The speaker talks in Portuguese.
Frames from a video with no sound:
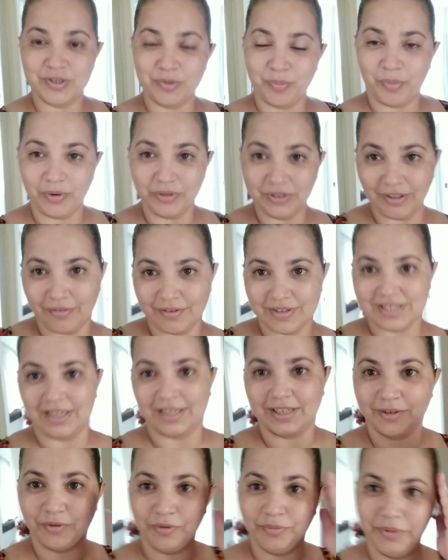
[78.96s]
Bom ter você
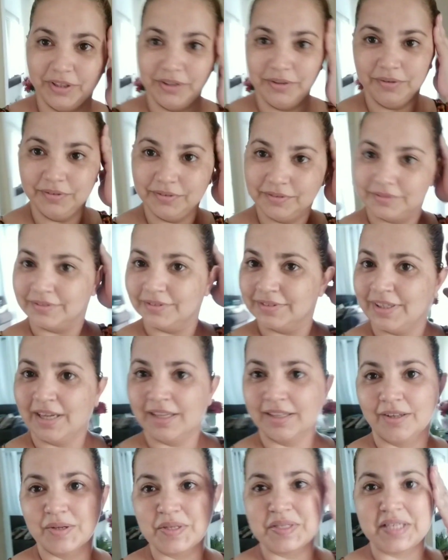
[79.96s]
aqui comigo.
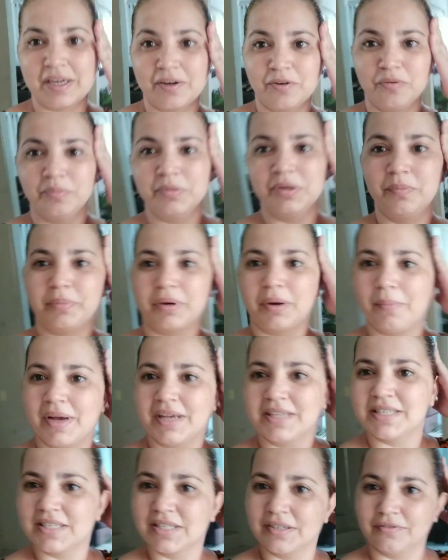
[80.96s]
Então segue comigo para
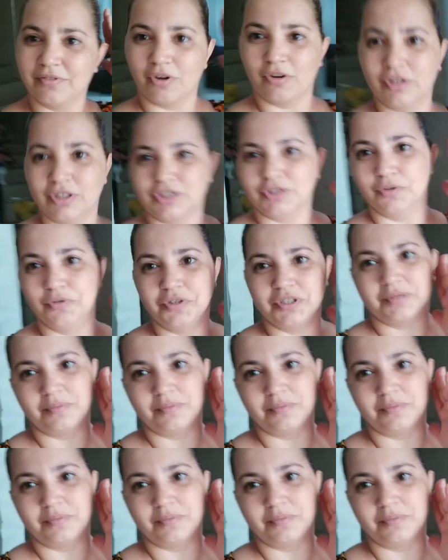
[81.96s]
mais esse vlog de hoje,